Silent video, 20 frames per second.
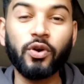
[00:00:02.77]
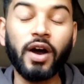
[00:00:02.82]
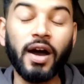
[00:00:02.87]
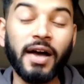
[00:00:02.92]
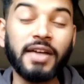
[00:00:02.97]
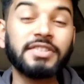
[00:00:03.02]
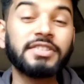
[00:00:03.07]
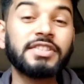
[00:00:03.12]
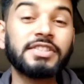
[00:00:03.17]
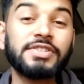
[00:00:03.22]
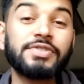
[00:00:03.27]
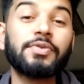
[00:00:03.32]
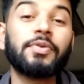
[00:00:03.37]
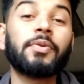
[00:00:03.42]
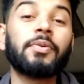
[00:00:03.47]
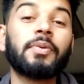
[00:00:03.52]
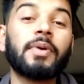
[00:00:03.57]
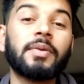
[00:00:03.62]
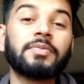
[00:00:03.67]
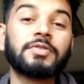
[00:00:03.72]
तो आज की इस
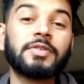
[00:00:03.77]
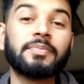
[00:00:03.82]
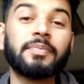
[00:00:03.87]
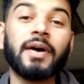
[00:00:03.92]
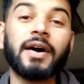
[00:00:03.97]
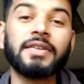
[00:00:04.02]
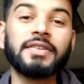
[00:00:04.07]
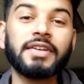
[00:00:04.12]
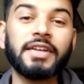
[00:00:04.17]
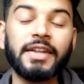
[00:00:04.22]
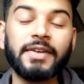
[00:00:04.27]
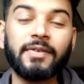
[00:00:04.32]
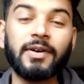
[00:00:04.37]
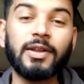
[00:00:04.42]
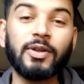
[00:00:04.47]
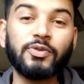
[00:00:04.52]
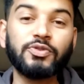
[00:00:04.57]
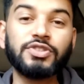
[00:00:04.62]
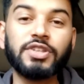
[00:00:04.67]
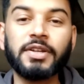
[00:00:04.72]
वीडियो में आपसे बात करने
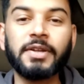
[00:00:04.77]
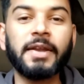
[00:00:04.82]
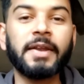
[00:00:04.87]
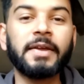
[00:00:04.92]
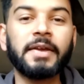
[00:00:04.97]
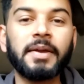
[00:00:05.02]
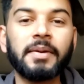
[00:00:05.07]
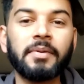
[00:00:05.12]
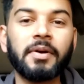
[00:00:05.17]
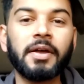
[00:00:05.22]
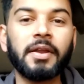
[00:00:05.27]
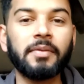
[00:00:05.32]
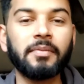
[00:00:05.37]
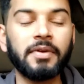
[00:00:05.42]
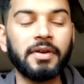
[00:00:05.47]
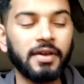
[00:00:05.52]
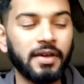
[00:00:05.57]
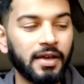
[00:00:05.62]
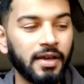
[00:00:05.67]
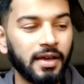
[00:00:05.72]
वाला हूँ जर्नलिंग के बारे
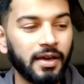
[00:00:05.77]
में